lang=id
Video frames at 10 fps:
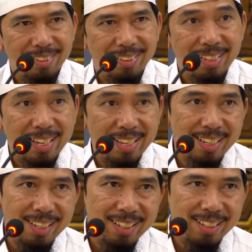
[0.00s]
ya kan
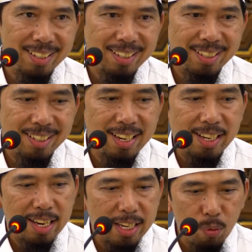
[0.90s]

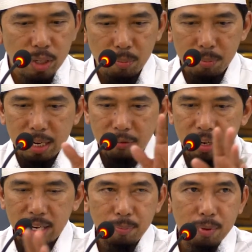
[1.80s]
laki-laki wajib
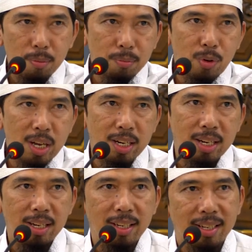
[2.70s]
menafkahi perempuan
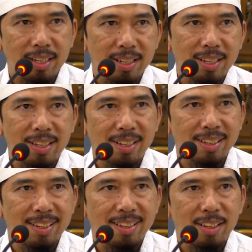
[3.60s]

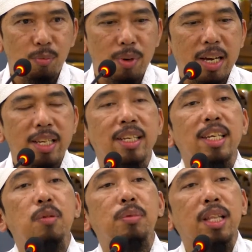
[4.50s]
makanya
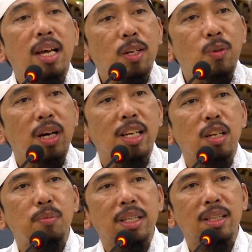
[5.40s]
dia dapat hak dua kali
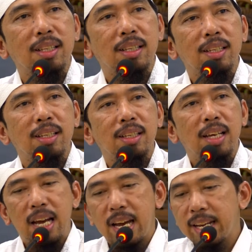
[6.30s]
lipat
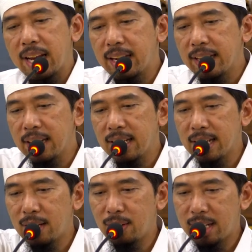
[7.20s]
adik-adiknya nih
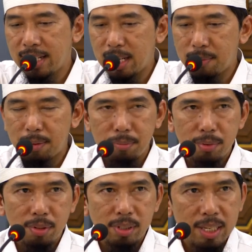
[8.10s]
kalau nggak ada yang
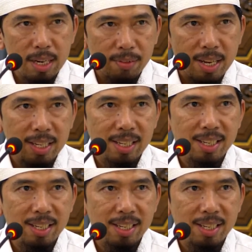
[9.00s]
mampu dia nafkahi